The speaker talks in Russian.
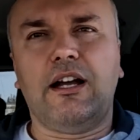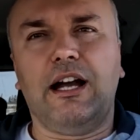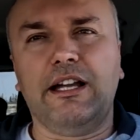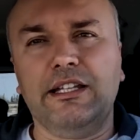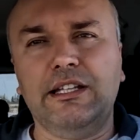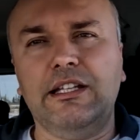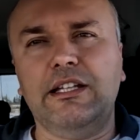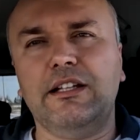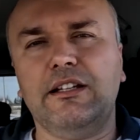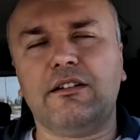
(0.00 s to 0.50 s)

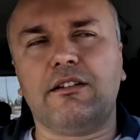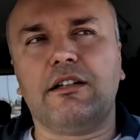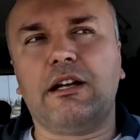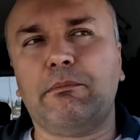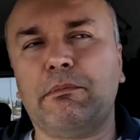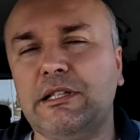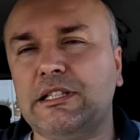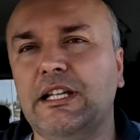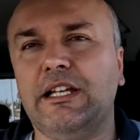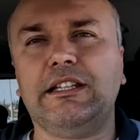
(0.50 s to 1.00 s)
они,
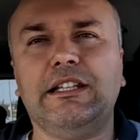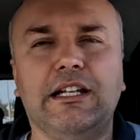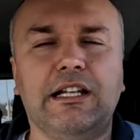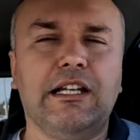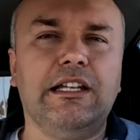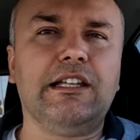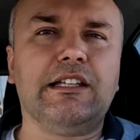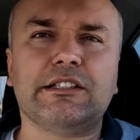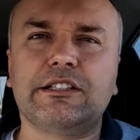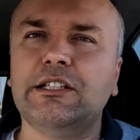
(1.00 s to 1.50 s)
обыкновенный
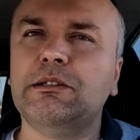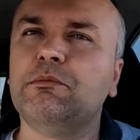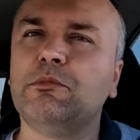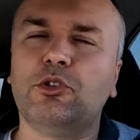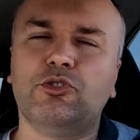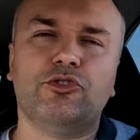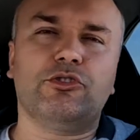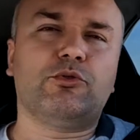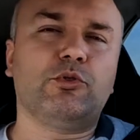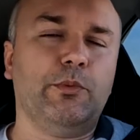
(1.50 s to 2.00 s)
клиент не
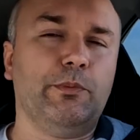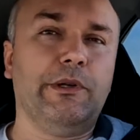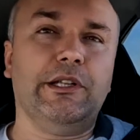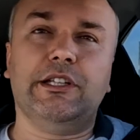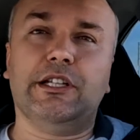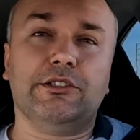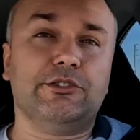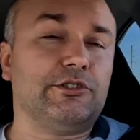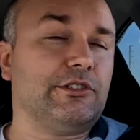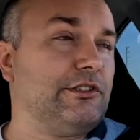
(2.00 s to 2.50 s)
может
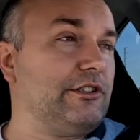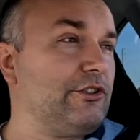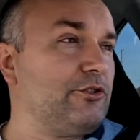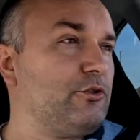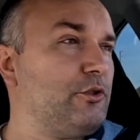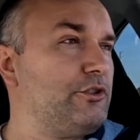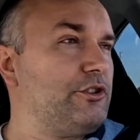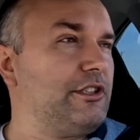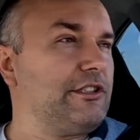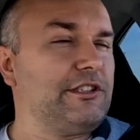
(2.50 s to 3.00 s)
купить, за
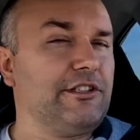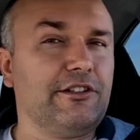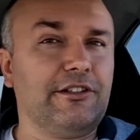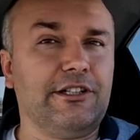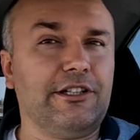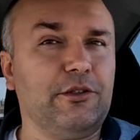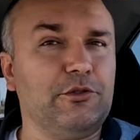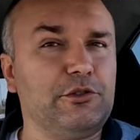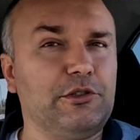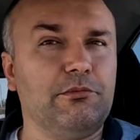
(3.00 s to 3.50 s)
что, честно
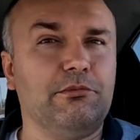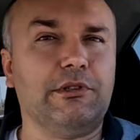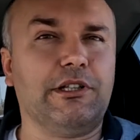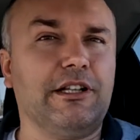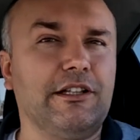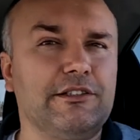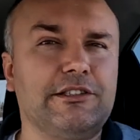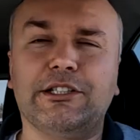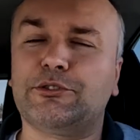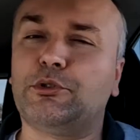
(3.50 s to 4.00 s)
говоря, очень
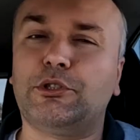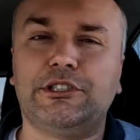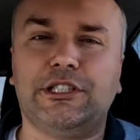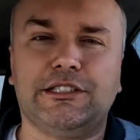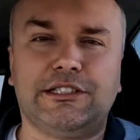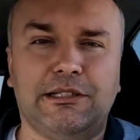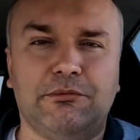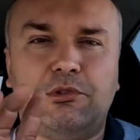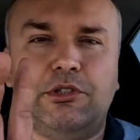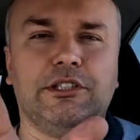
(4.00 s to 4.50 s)
благодарен. Кто
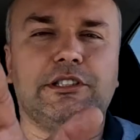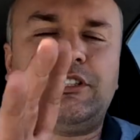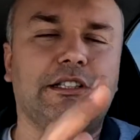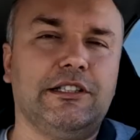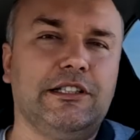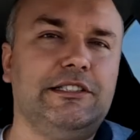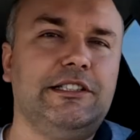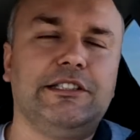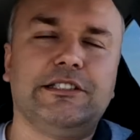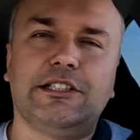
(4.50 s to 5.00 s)
сейчас со мной не
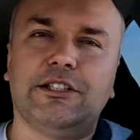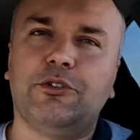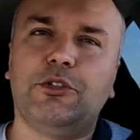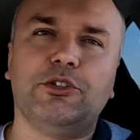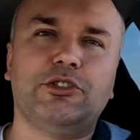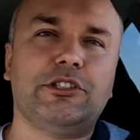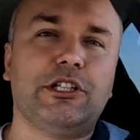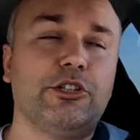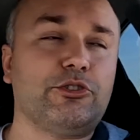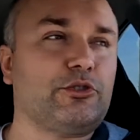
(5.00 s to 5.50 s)
согласится, но
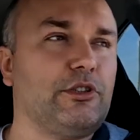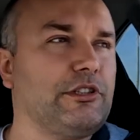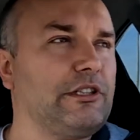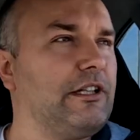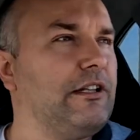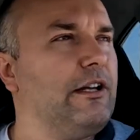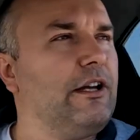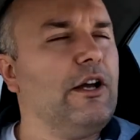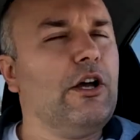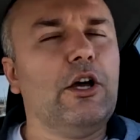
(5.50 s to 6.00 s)
я считаю, что
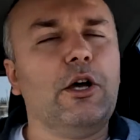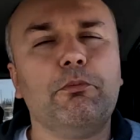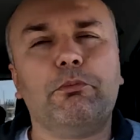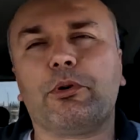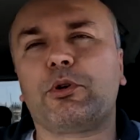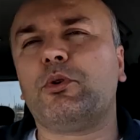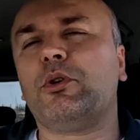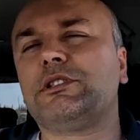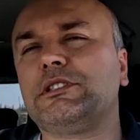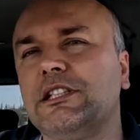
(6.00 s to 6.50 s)
это
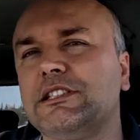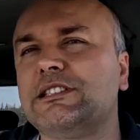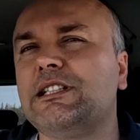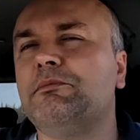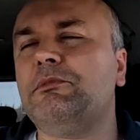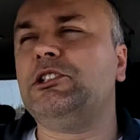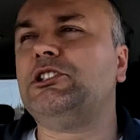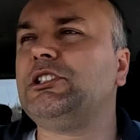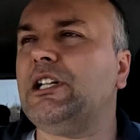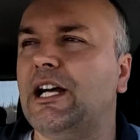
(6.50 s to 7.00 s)
просто
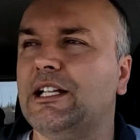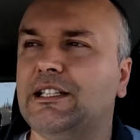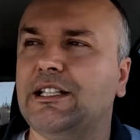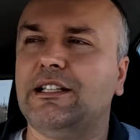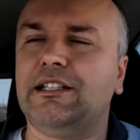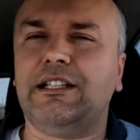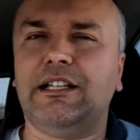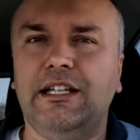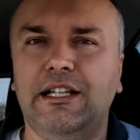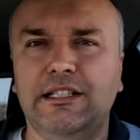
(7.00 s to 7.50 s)

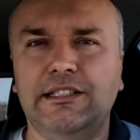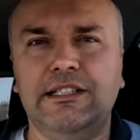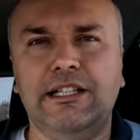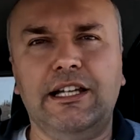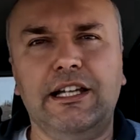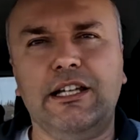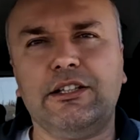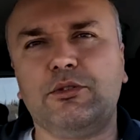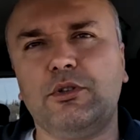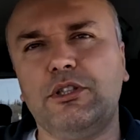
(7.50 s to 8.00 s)
замечательная
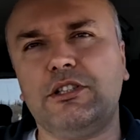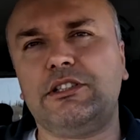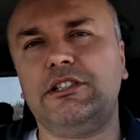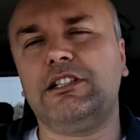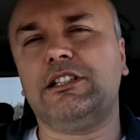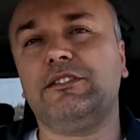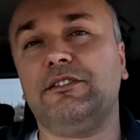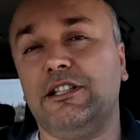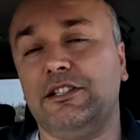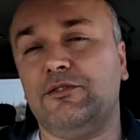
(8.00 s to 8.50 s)
идея, то есть
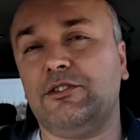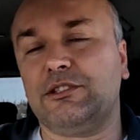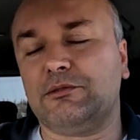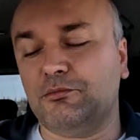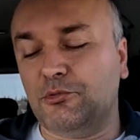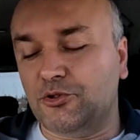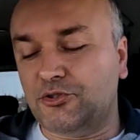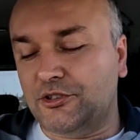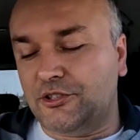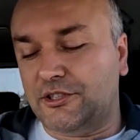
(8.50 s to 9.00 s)
не давать
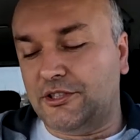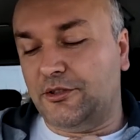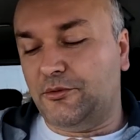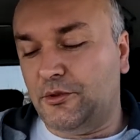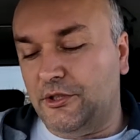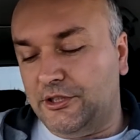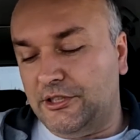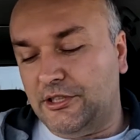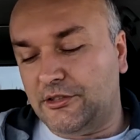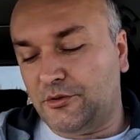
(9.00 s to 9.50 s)
возможности,
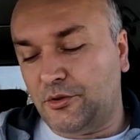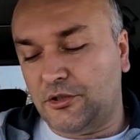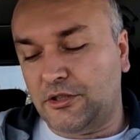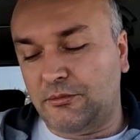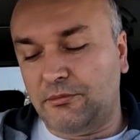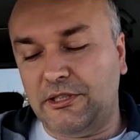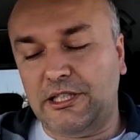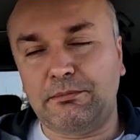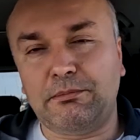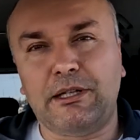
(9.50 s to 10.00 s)
ой, сейчас
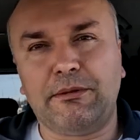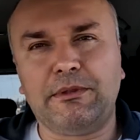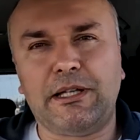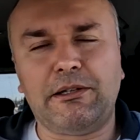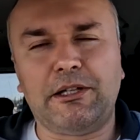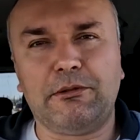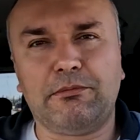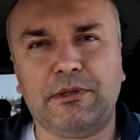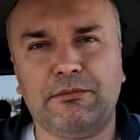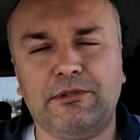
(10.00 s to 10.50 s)
кто-то меня по
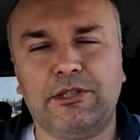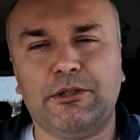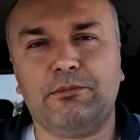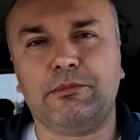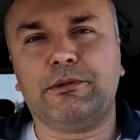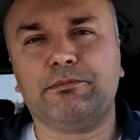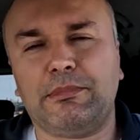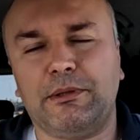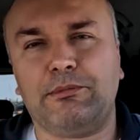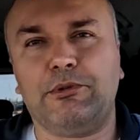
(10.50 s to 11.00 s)
мне, по мне
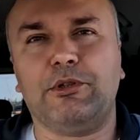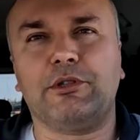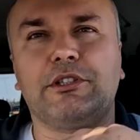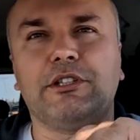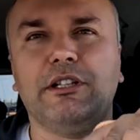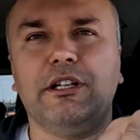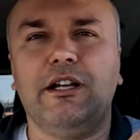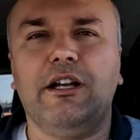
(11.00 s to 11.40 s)
побьет.